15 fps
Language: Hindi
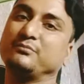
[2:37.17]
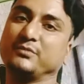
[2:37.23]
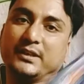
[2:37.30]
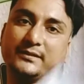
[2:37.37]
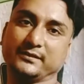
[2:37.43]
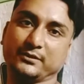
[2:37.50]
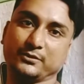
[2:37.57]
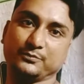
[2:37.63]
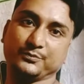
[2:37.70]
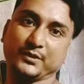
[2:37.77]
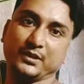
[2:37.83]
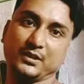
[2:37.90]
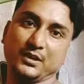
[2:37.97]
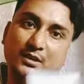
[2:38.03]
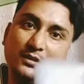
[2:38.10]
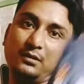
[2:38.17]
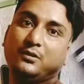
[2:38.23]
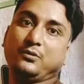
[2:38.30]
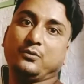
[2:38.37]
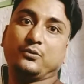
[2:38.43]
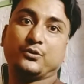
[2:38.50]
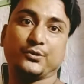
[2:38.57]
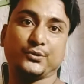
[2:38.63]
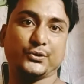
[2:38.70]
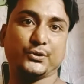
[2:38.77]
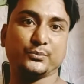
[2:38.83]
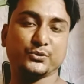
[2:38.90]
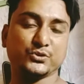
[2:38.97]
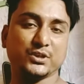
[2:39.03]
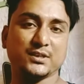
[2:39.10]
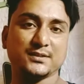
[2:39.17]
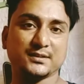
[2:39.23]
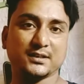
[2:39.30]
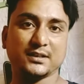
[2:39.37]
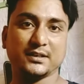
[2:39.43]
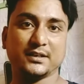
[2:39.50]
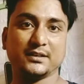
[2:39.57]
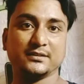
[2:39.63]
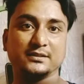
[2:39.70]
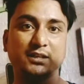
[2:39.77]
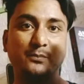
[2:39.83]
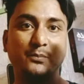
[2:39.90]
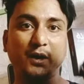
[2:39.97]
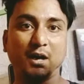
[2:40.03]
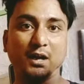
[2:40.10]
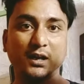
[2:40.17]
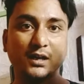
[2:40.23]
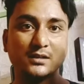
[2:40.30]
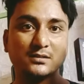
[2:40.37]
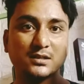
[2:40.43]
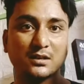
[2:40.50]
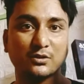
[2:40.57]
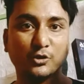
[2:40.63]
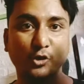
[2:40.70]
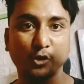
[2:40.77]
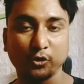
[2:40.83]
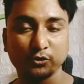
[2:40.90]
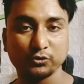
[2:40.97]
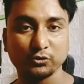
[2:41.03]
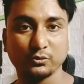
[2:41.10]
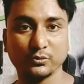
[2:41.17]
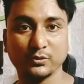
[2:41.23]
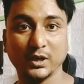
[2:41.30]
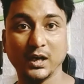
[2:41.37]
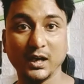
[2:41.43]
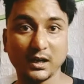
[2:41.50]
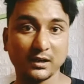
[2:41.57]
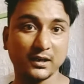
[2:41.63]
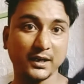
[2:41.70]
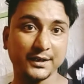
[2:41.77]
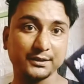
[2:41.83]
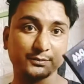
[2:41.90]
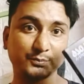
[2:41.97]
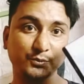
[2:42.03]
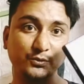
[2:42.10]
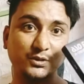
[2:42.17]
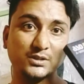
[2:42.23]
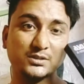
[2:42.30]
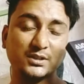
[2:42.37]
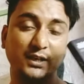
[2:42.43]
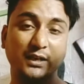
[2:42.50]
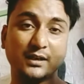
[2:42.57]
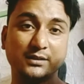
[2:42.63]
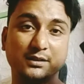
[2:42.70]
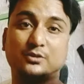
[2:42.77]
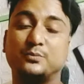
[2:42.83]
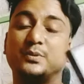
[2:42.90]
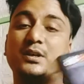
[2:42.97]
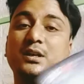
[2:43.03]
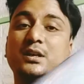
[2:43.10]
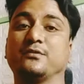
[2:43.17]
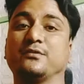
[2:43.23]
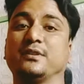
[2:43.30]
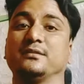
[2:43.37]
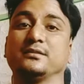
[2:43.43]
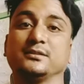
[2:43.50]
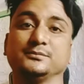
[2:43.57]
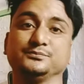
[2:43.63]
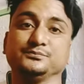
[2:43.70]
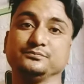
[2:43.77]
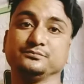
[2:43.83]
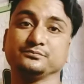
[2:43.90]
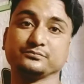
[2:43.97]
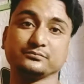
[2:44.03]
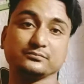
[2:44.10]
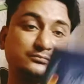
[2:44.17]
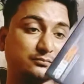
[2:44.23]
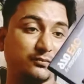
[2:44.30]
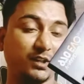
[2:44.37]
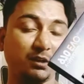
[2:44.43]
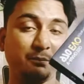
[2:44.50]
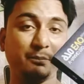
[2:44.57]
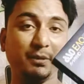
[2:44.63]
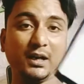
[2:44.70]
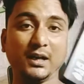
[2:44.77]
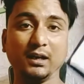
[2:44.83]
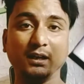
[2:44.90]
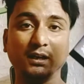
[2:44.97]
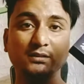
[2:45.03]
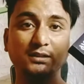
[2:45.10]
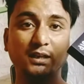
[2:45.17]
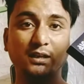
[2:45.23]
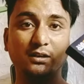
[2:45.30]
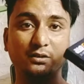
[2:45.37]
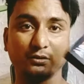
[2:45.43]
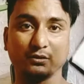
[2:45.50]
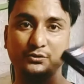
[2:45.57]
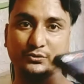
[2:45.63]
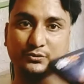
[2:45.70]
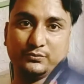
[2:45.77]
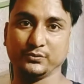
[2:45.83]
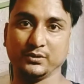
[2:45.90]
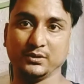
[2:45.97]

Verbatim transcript: गैस करो उन्होंने मुझे इसका रेट दिया बारह हज़ार नौ सौ हाँ गाइस पूरे छः हज़ार का डिफरेंस बारह हज़ार नौ सौ